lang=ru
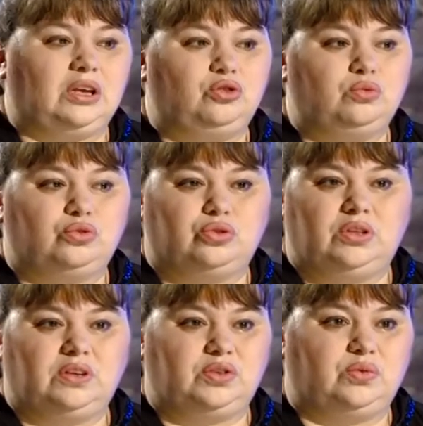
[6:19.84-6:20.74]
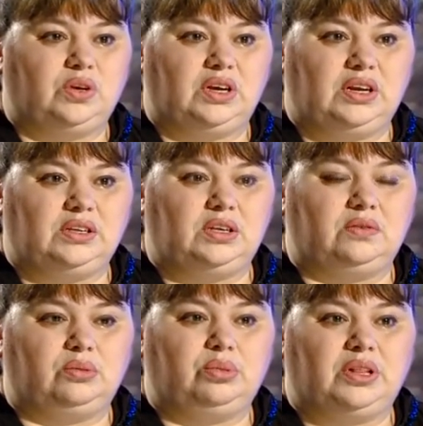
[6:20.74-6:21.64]
думаю, что для всего
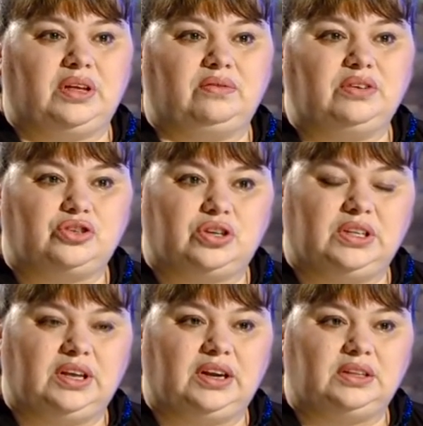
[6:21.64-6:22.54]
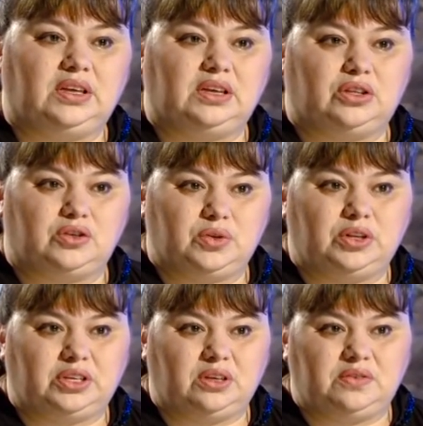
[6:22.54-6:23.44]
коллектива была высшая награда – это
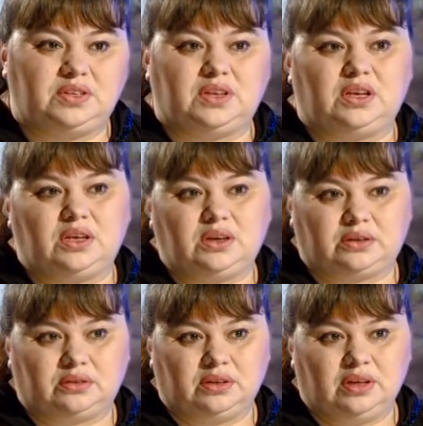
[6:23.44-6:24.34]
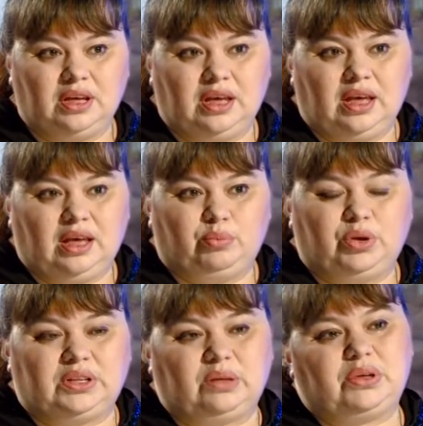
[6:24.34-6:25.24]
золото Дельфийских игр. Мы
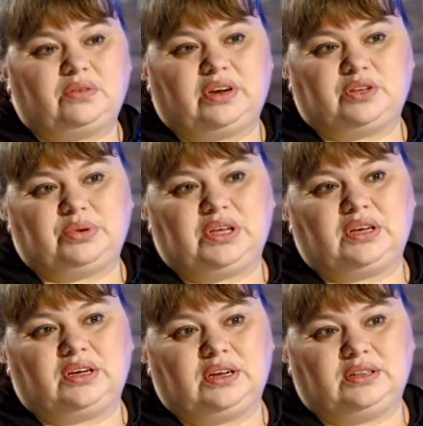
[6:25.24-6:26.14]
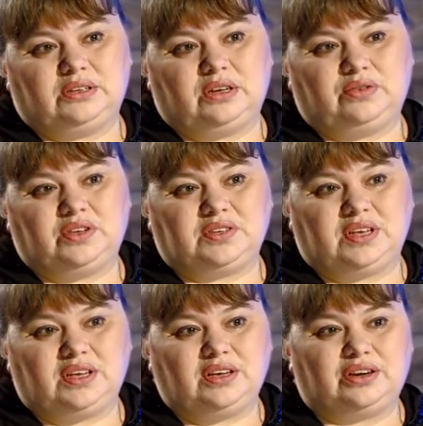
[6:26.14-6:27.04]
когда первый раз приехали на
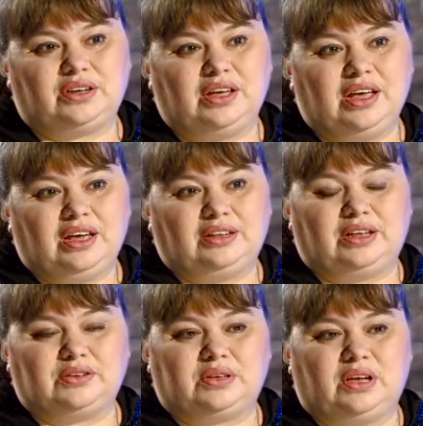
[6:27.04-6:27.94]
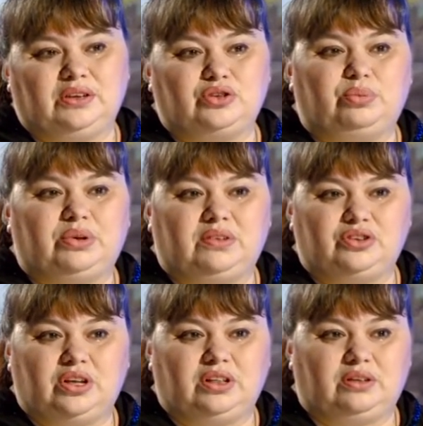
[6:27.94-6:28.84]
Дельфийские игры, нас, конечно,
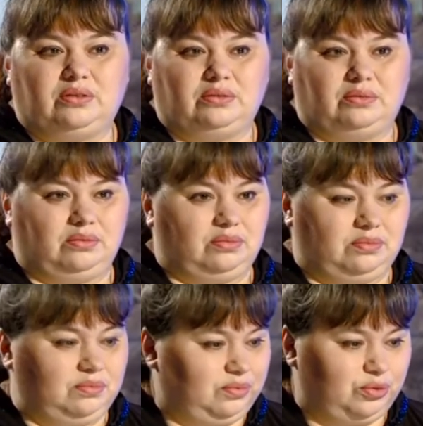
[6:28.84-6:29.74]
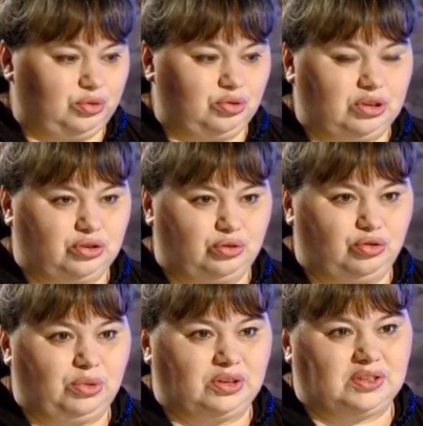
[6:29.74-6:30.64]
провожало э, все наше
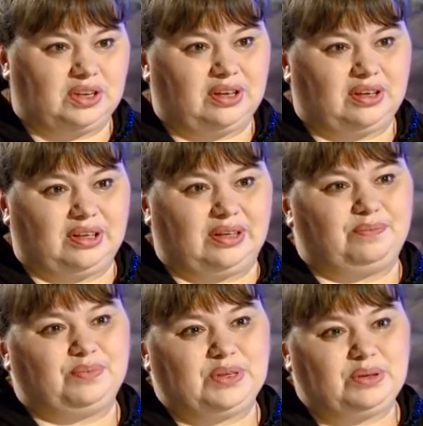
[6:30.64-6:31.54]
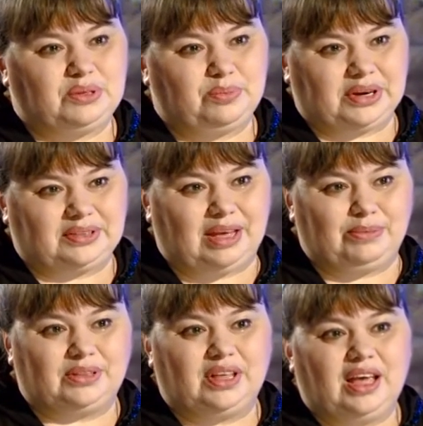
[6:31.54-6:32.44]
Тюменское
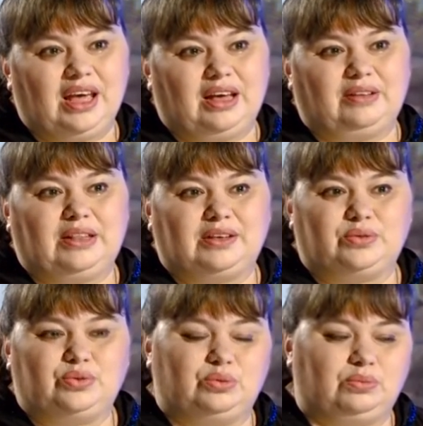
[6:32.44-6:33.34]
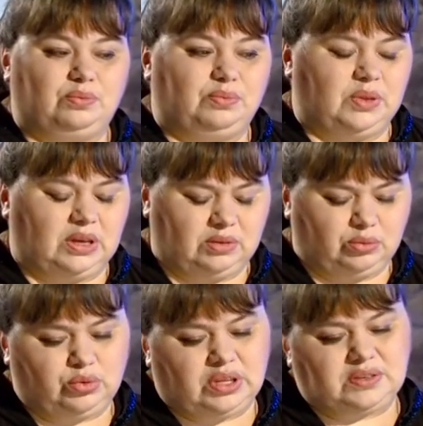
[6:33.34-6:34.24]
департамент. Нас, в общем, так
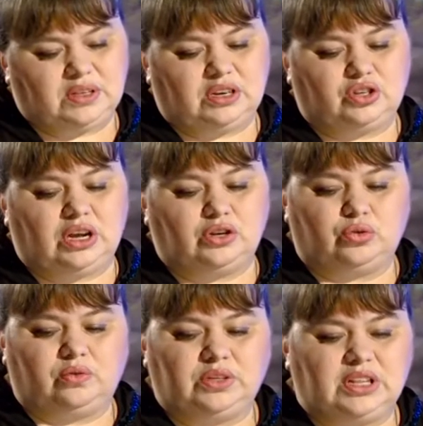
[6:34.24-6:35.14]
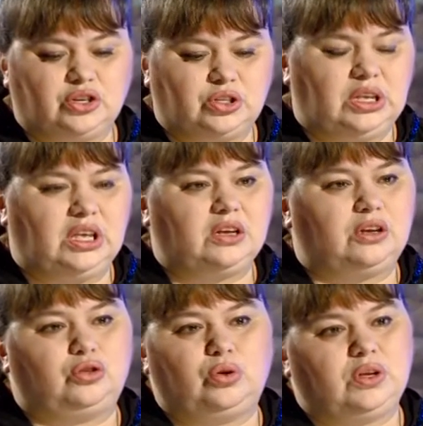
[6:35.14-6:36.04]
туда снаряжали, что вы должны
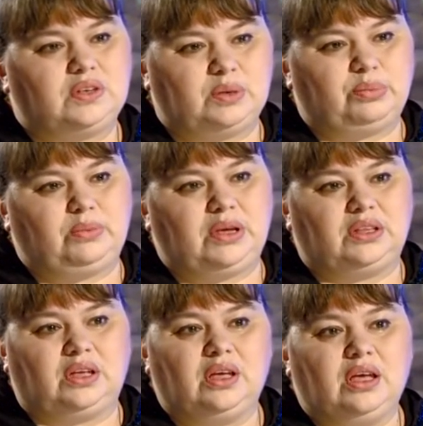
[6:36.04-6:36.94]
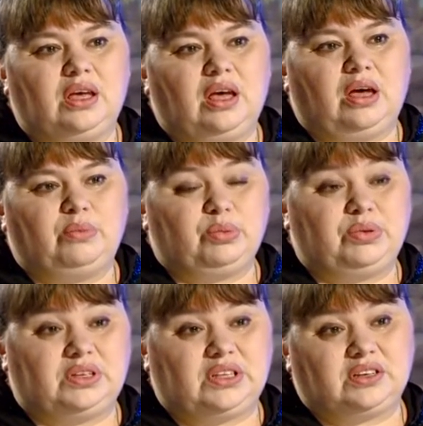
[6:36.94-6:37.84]
ехать только за победой. А мне
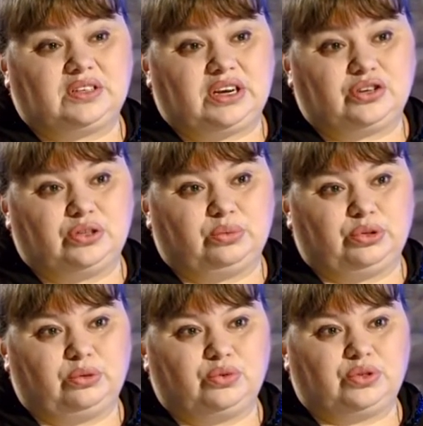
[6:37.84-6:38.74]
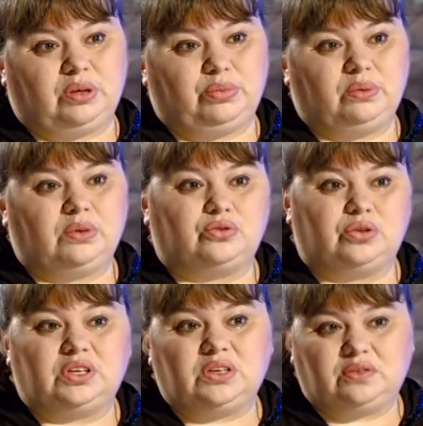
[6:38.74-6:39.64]
было так страшно, потому что я понимала, что
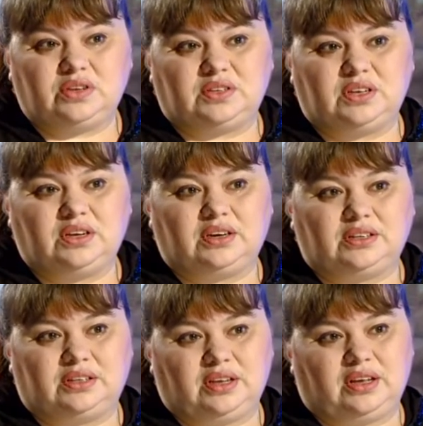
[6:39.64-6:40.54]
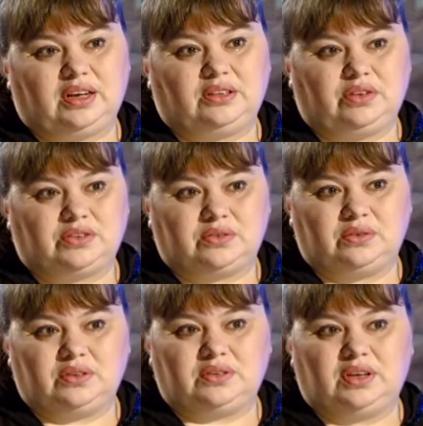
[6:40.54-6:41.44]
это Дельфийские игры, это такая
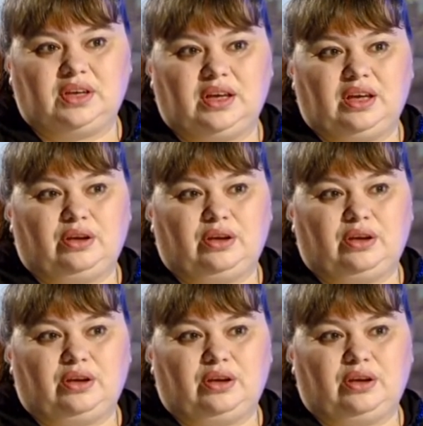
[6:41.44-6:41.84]
ответственность. Это